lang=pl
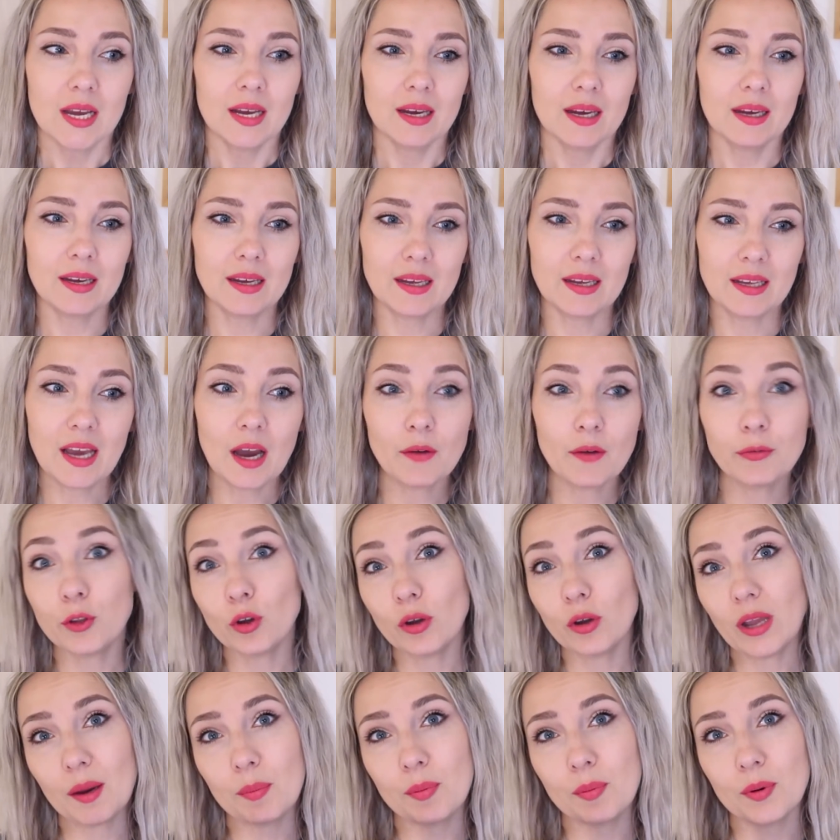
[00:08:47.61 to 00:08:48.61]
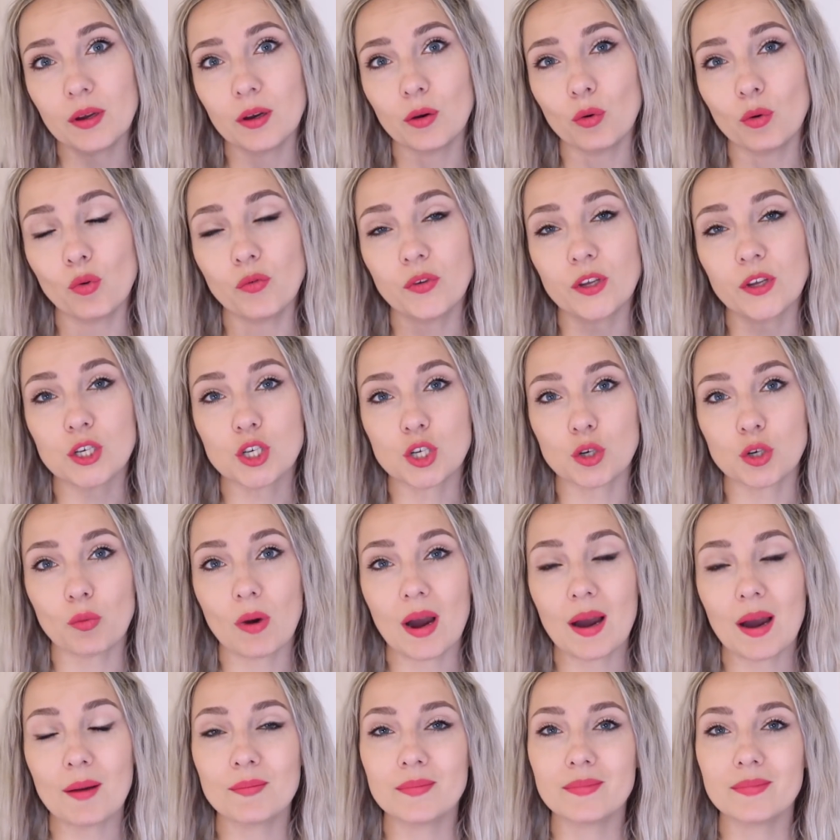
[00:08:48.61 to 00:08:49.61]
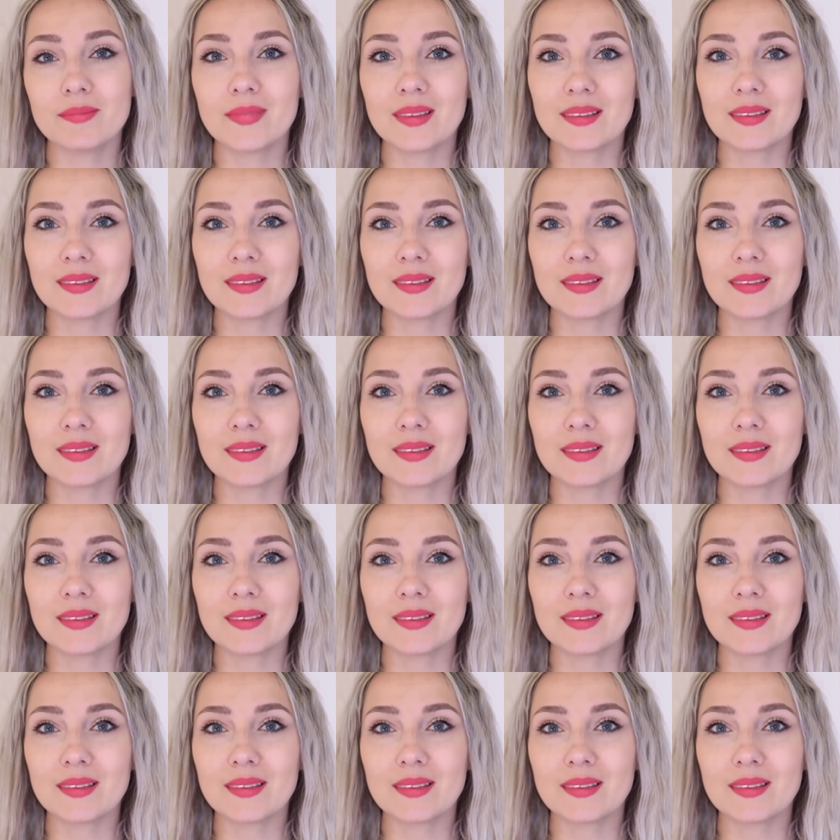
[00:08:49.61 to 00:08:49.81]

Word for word: E, ja w to jakby uwierzyłam,